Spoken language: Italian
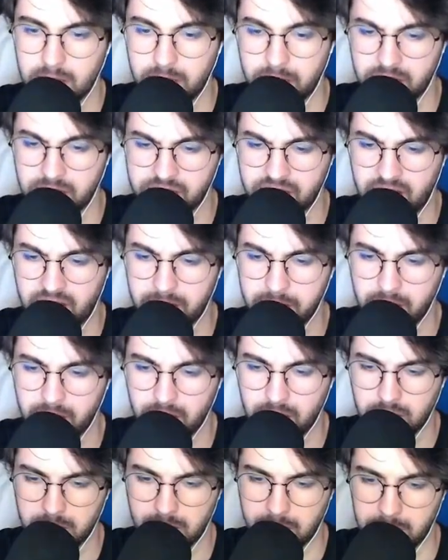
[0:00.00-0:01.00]
Mi
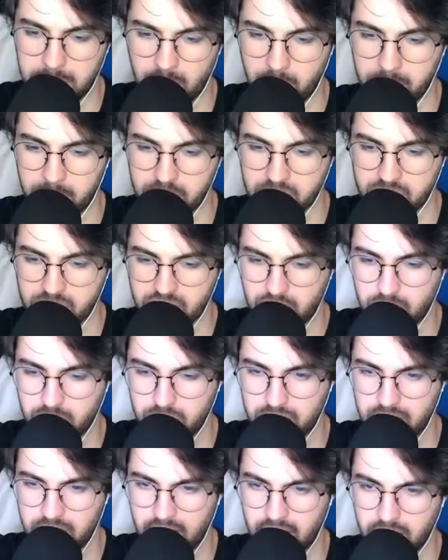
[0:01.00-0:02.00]
piacerebbe... Oh, mamma, ho preso un
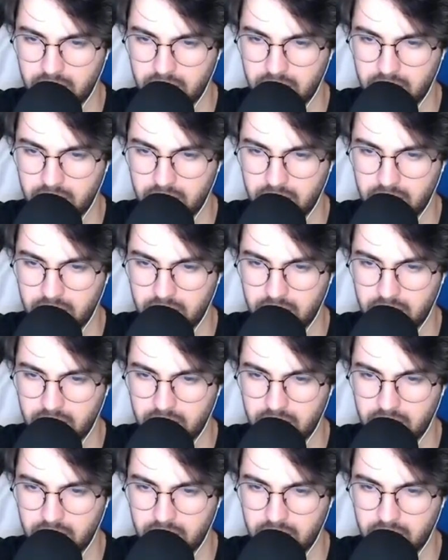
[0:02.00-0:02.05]
sacco di